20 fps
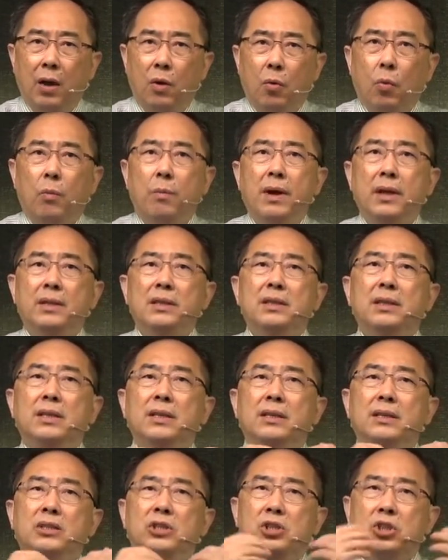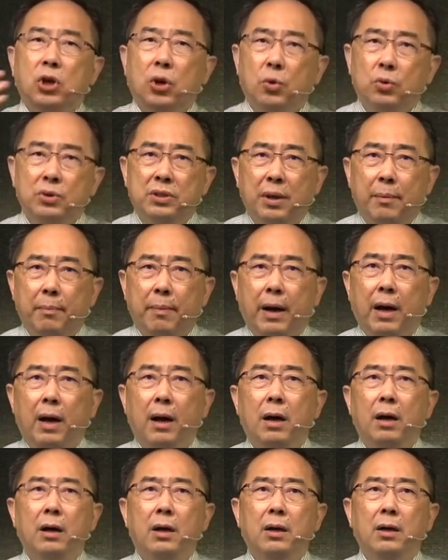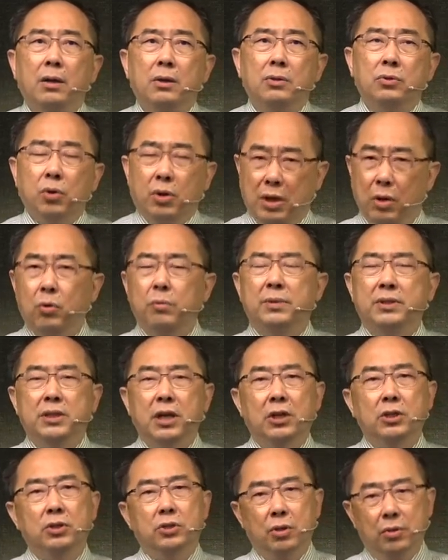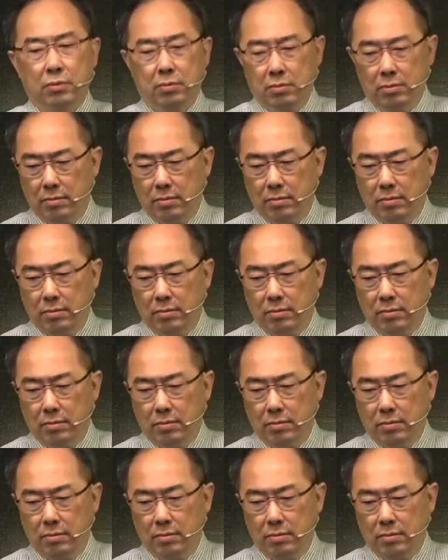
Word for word: 我们求什么，就给我们成就。